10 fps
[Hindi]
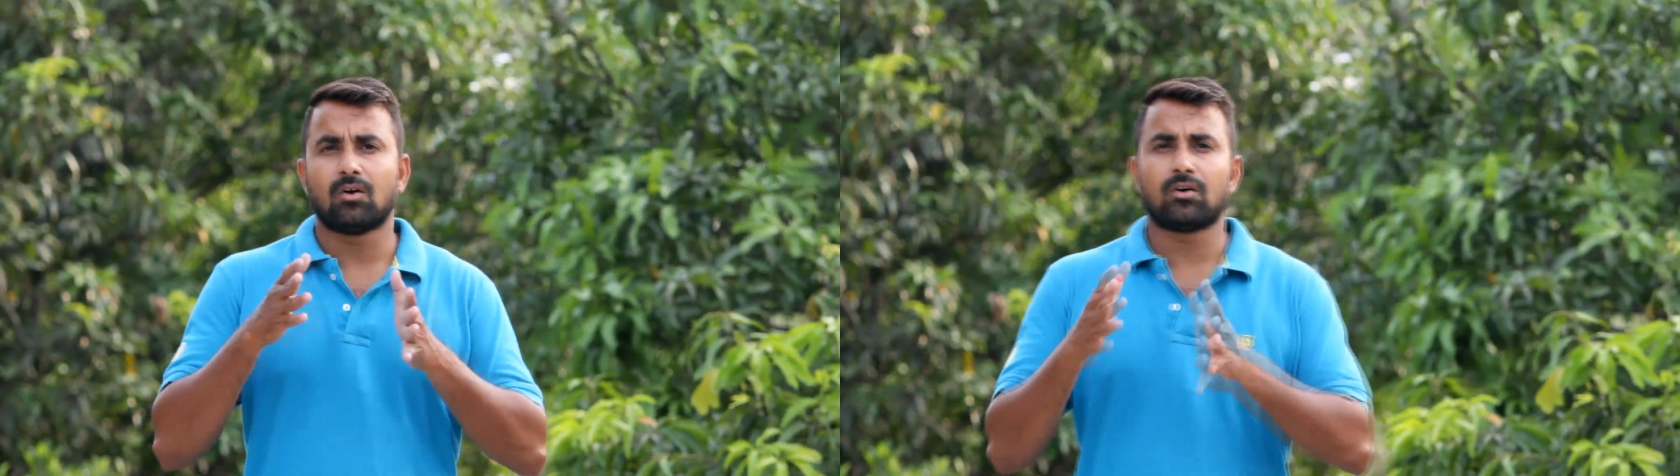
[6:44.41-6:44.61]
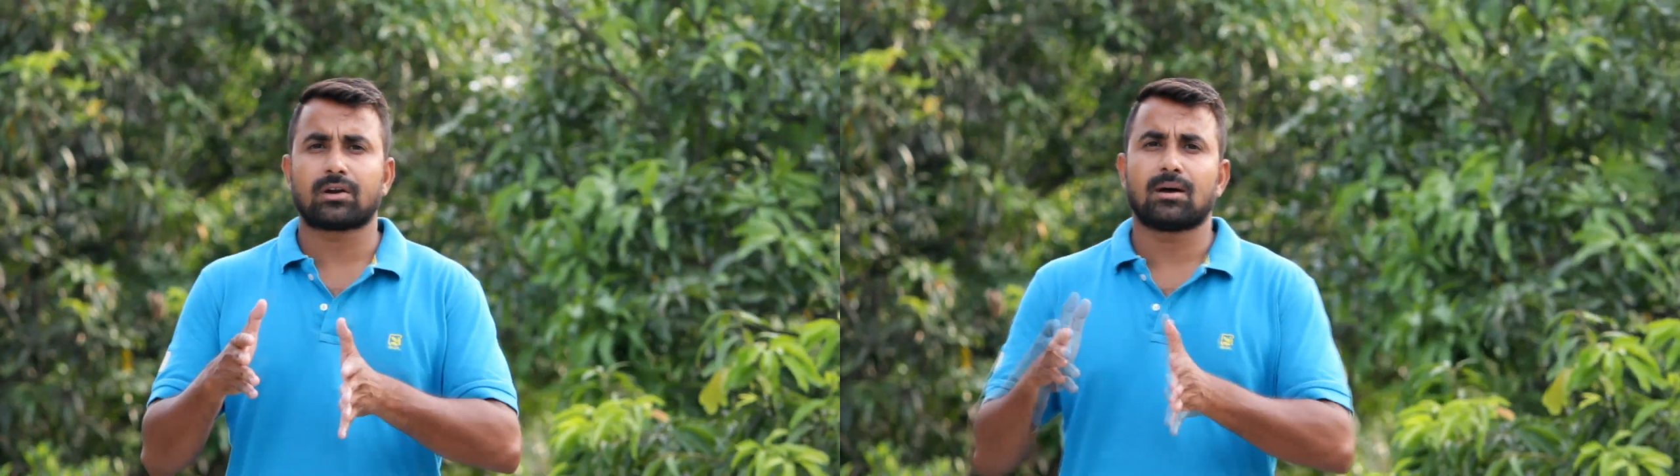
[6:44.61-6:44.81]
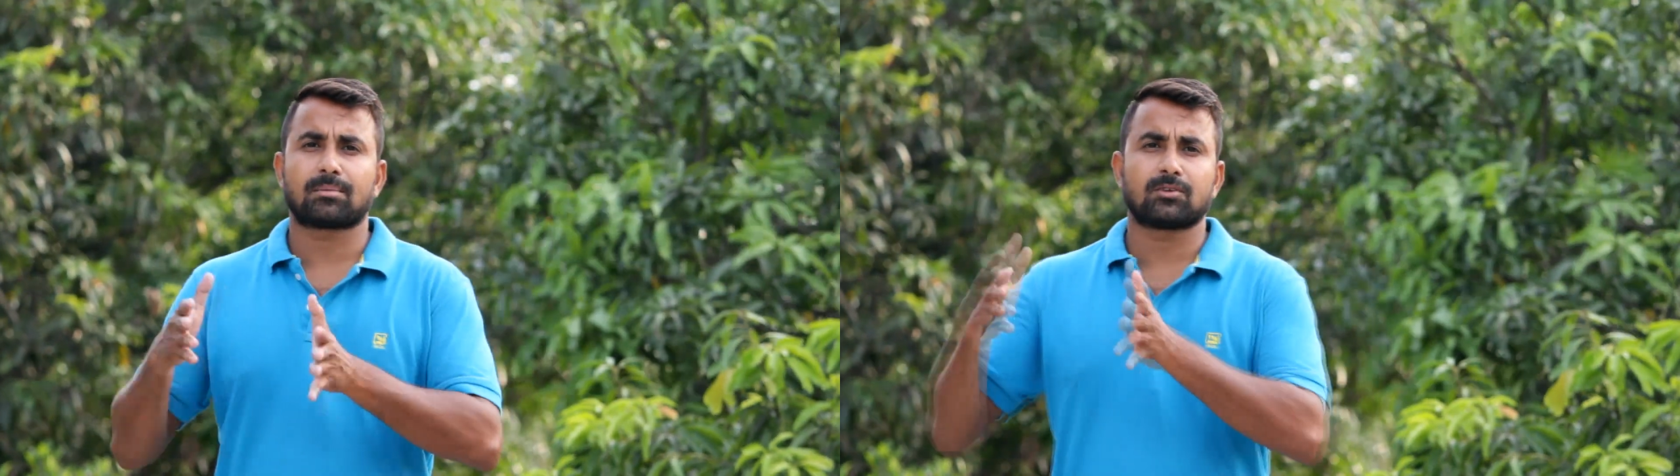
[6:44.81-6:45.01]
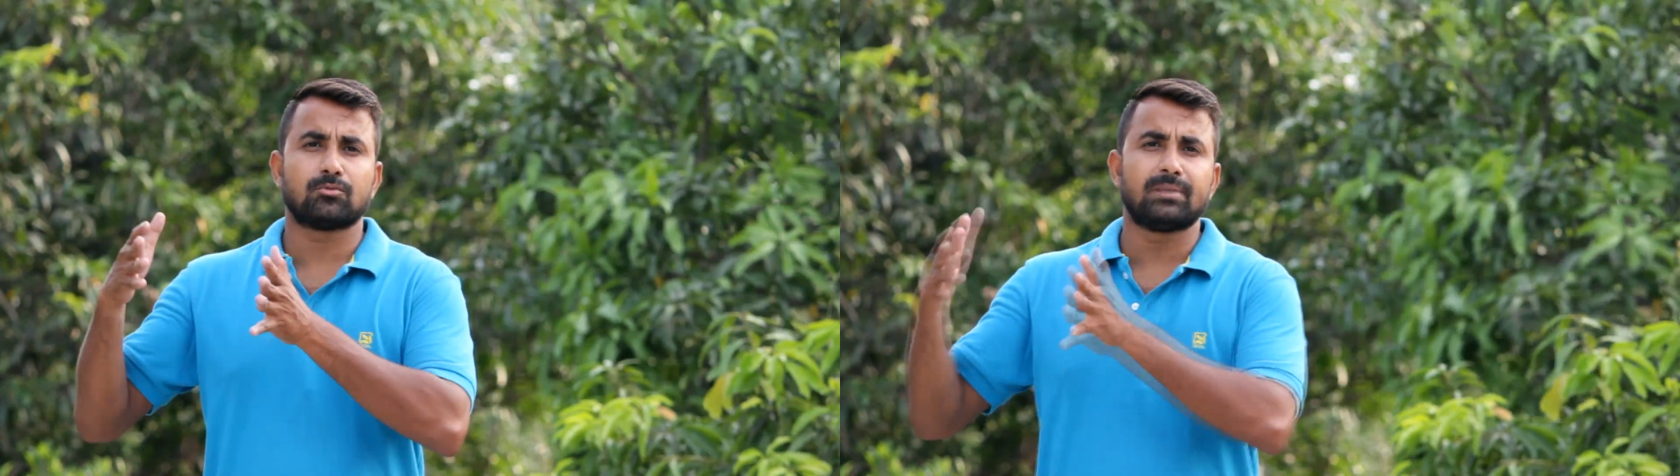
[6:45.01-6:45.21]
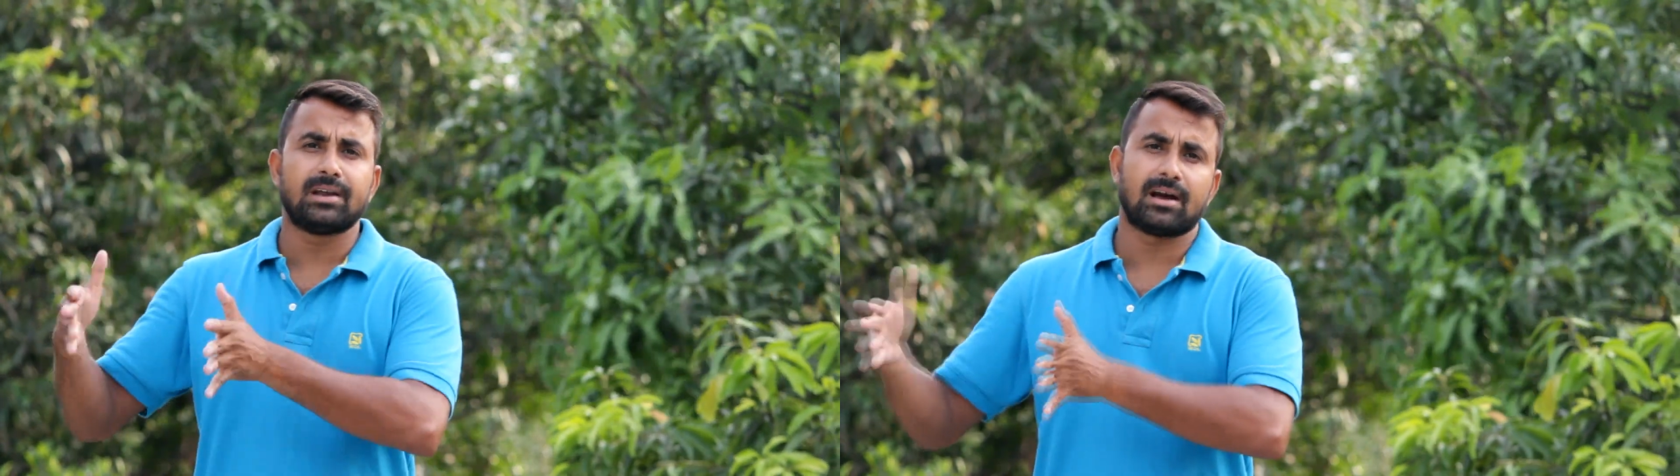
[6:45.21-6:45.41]
और आपका
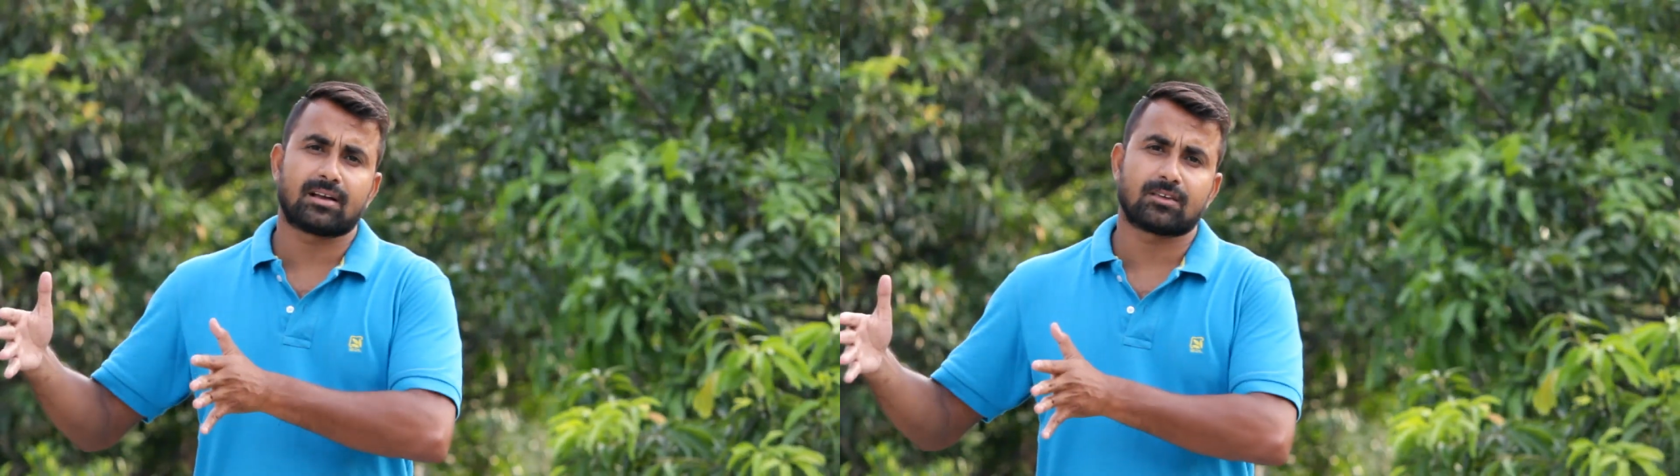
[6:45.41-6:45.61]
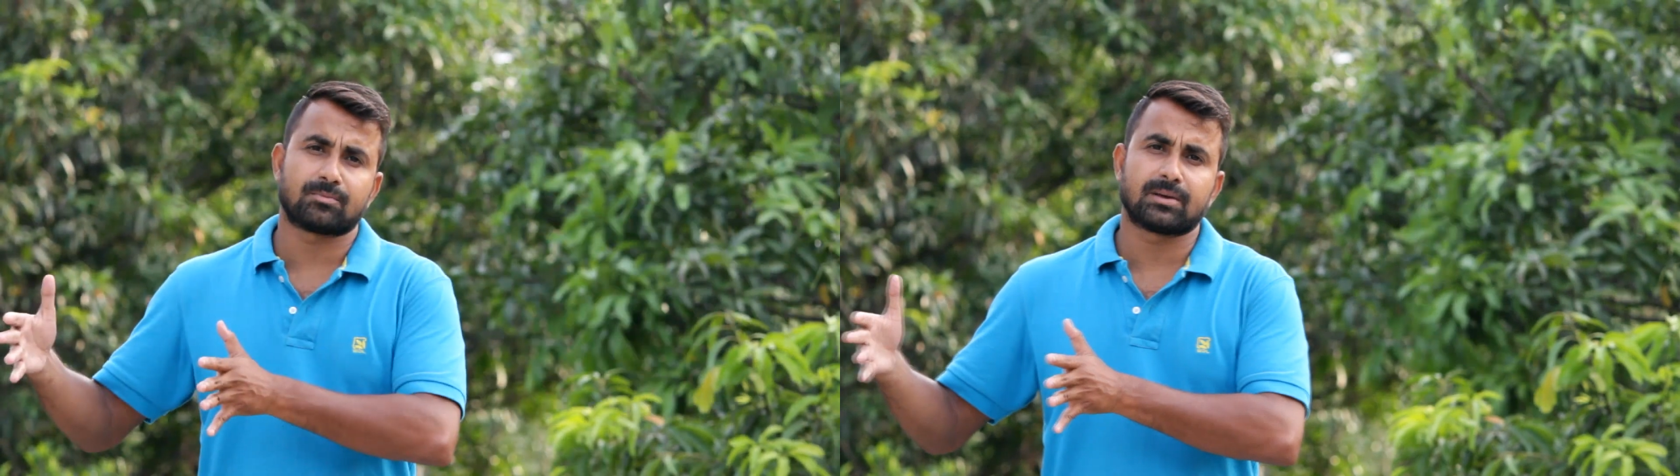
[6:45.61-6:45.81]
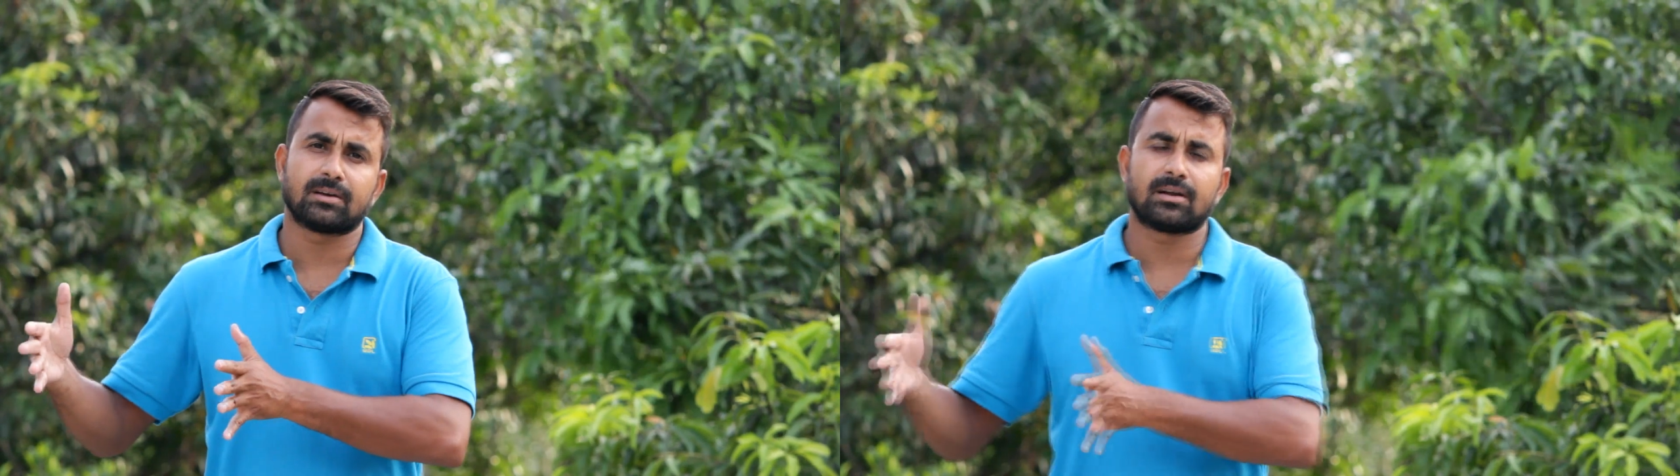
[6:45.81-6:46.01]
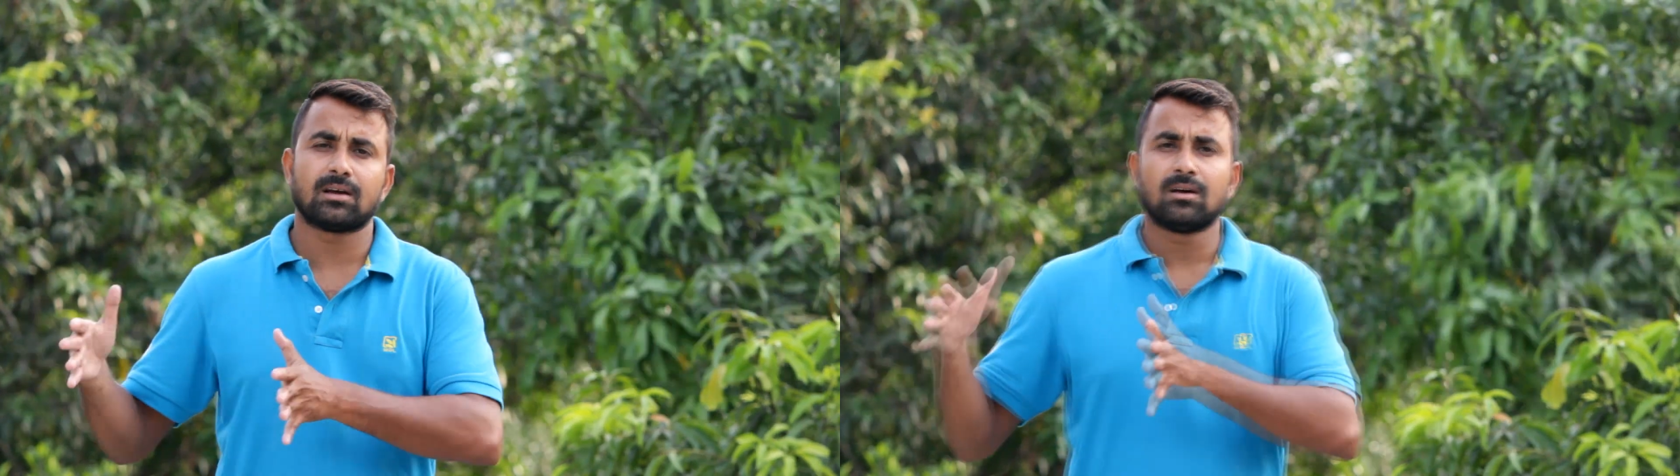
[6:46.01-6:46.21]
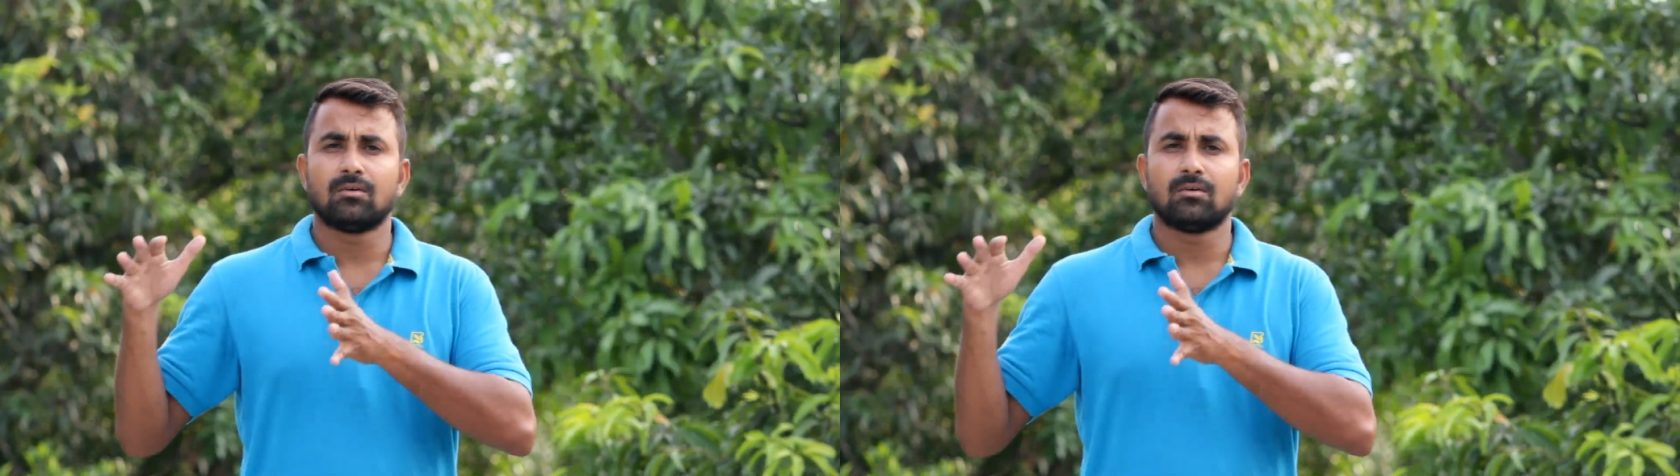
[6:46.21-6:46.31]
जो मिड हाई का स्पीकर है